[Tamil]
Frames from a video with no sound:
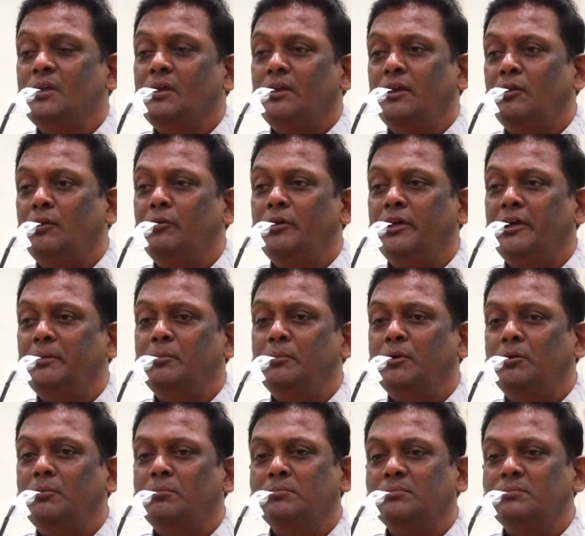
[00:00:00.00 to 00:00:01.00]
என்னுடைய
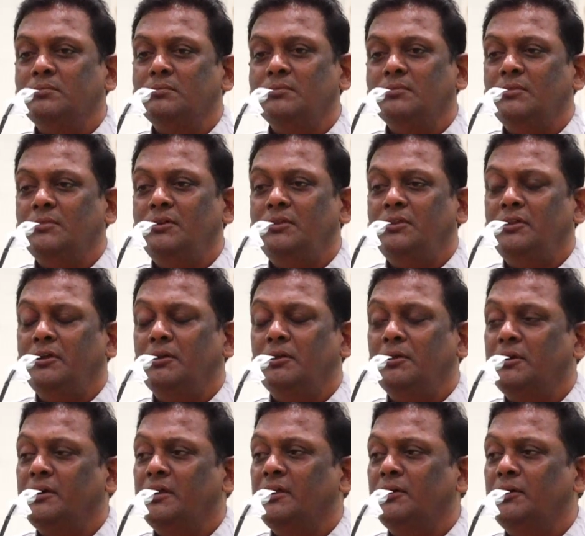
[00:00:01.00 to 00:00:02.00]
அறிமுகம் இது
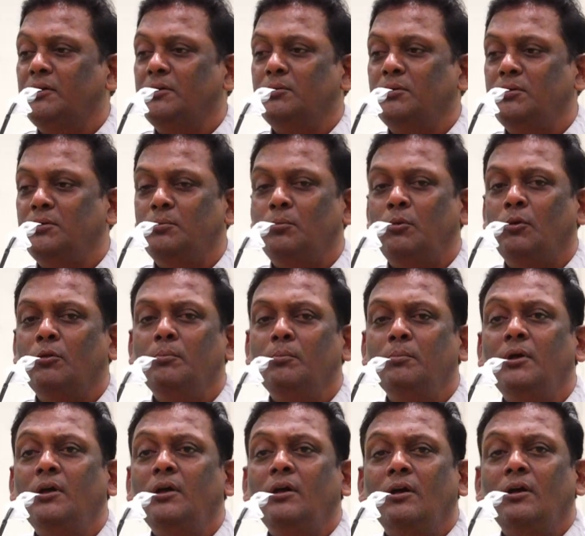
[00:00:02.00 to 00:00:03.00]
எனக்கு போதும்
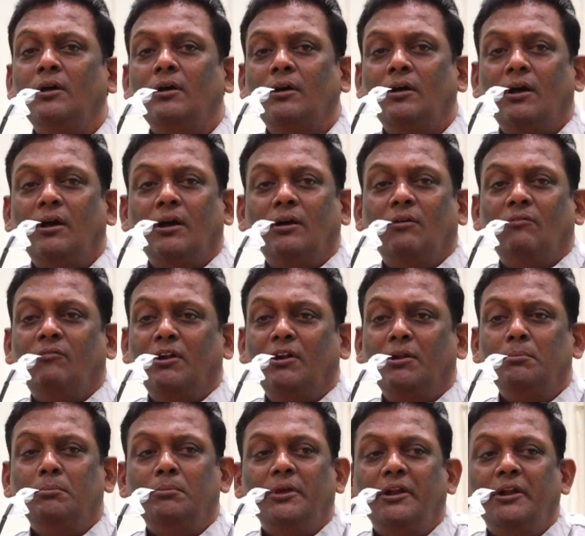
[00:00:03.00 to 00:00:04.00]

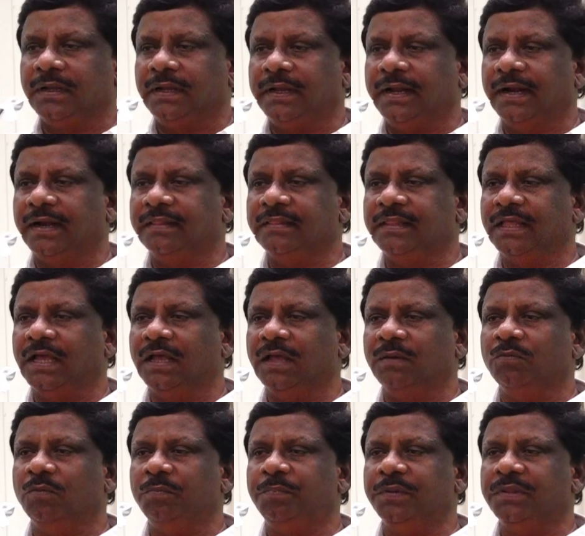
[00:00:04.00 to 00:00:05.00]
வனம் இன் கடந்த
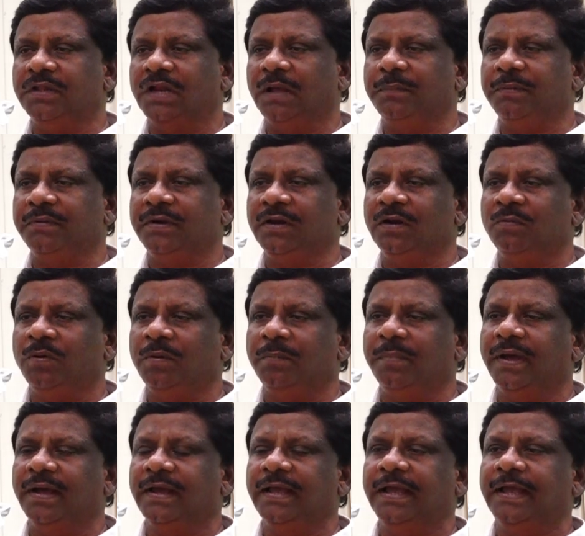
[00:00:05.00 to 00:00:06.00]
முப்பது நாற்பது வருடத்துக்கு
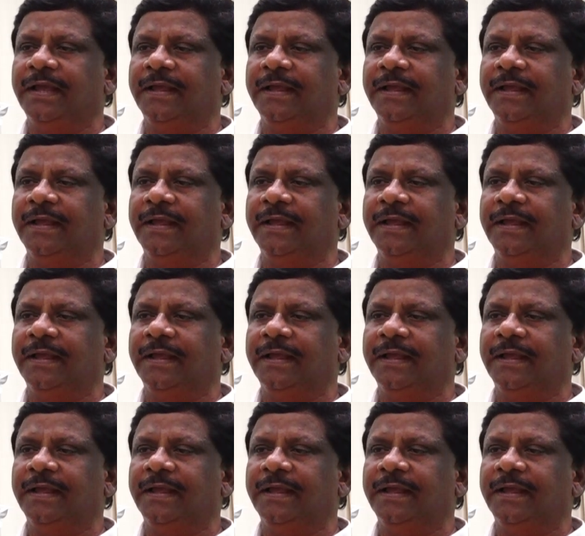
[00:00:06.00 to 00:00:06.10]
முன்பாக